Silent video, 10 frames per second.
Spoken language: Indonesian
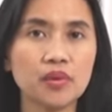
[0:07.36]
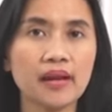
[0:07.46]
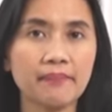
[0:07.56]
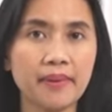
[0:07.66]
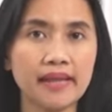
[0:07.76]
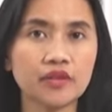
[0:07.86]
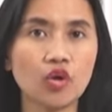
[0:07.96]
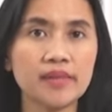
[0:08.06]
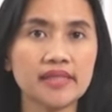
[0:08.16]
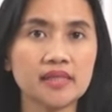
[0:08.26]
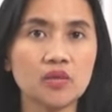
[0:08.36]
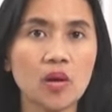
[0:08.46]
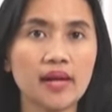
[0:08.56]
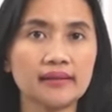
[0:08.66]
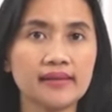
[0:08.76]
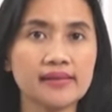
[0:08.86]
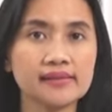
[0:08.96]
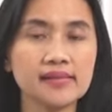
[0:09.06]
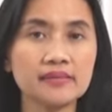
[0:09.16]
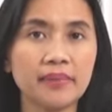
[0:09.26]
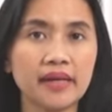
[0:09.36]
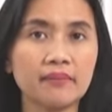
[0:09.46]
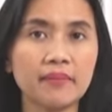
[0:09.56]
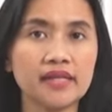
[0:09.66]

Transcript: rapat Komite Keuangan Neset Parlemen